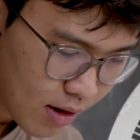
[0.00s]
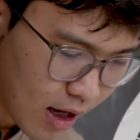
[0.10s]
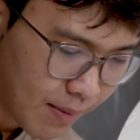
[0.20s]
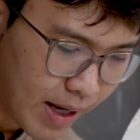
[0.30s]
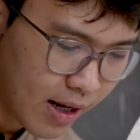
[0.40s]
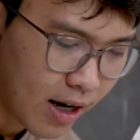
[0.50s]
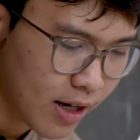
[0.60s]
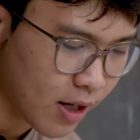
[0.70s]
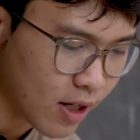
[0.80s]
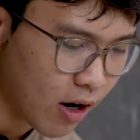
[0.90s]
cái miếng hơi
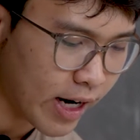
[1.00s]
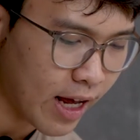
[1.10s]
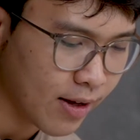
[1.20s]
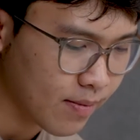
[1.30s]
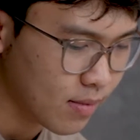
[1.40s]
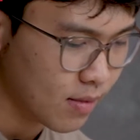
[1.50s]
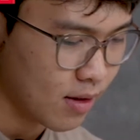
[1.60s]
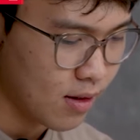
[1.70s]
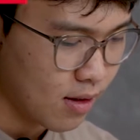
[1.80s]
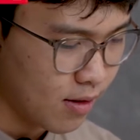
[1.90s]
to to ở đây,
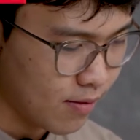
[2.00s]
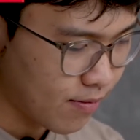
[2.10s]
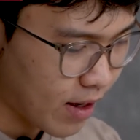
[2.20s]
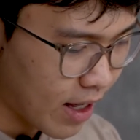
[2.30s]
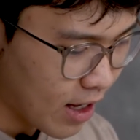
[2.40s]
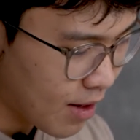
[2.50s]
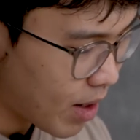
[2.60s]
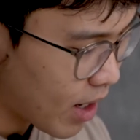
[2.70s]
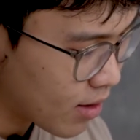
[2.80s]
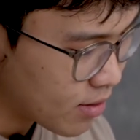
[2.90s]
và các
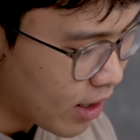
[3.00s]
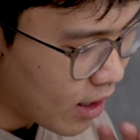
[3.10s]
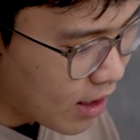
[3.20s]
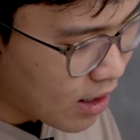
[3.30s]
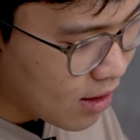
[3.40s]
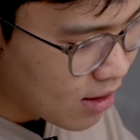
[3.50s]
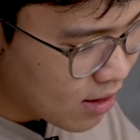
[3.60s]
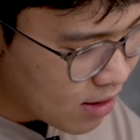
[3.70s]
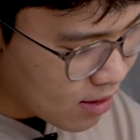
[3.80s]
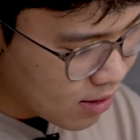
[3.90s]
bạn sẽ
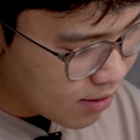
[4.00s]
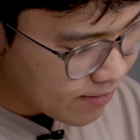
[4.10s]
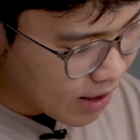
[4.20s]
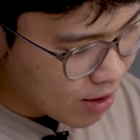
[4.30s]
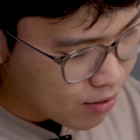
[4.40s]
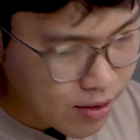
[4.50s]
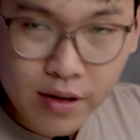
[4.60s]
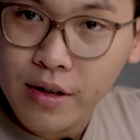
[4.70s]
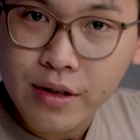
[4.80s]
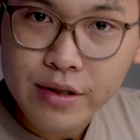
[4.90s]
đưa vào
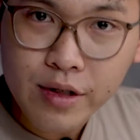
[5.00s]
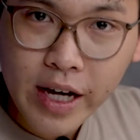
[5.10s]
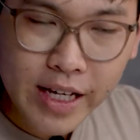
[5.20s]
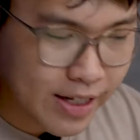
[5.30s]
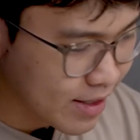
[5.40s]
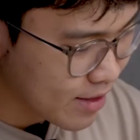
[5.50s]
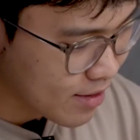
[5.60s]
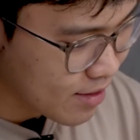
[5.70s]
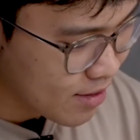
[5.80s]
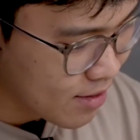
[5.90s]
xoay
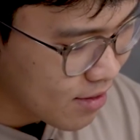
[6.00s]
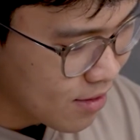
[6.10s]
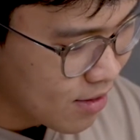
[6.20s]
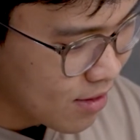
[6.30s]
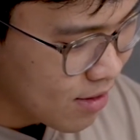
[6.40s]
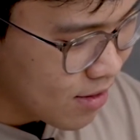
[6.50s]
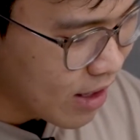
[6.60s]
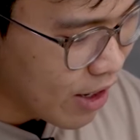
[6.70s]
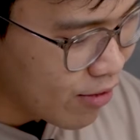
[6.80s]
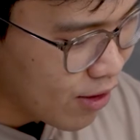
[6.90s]

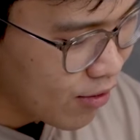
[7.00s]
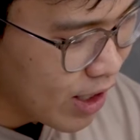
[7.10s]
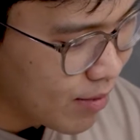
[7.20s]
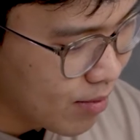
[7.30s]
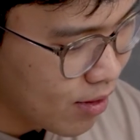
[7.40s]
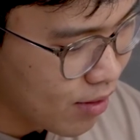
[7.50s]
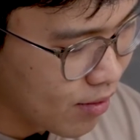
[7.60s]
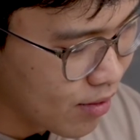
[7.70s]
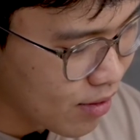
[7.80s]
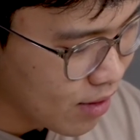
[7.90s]
theo chiều kim đồng hồ.
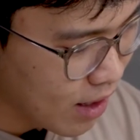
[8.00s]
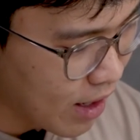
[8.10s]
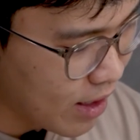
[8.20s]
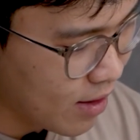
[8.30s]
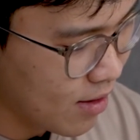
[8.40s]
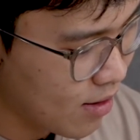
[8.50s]
Đấy,